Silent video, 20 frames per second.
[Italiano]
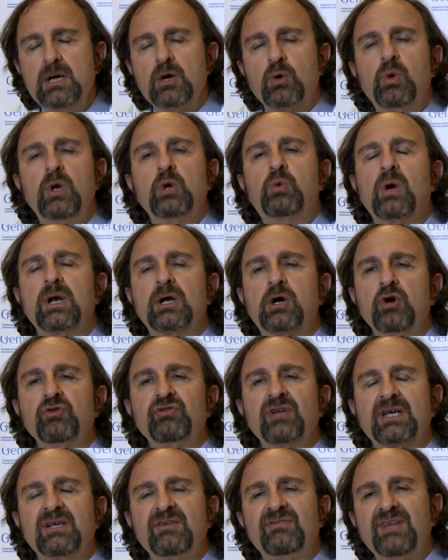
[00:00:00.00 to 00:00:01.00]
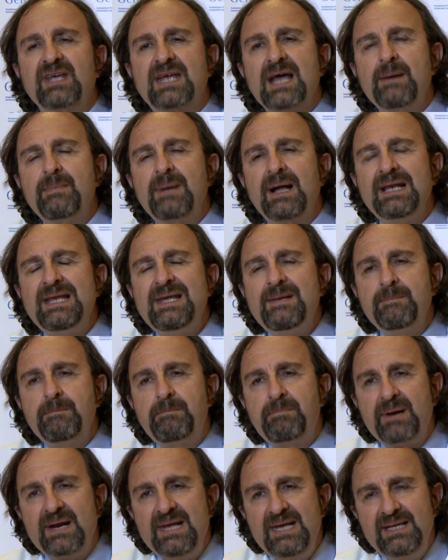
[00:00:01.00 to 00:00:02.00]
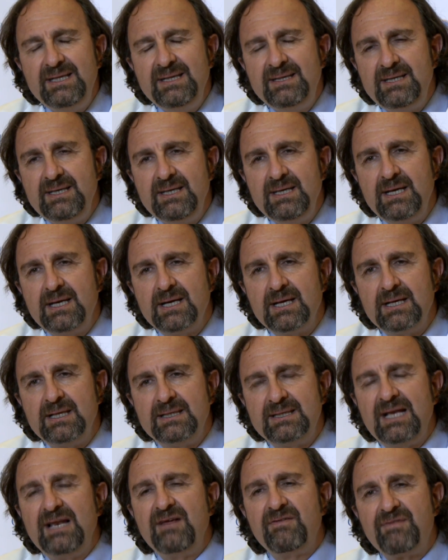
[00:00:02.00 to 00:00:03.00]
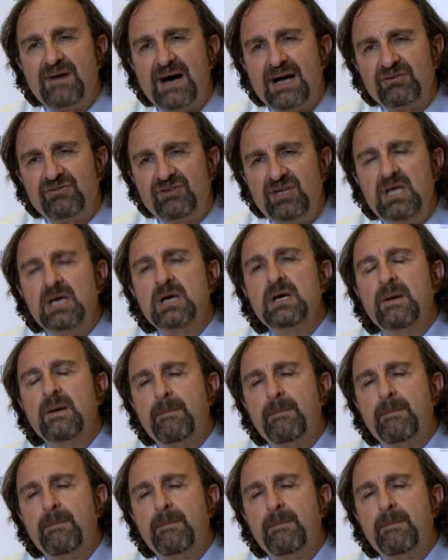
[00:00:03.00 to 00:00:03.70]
quel qualcosa che si chiama l'imprinting delle fasi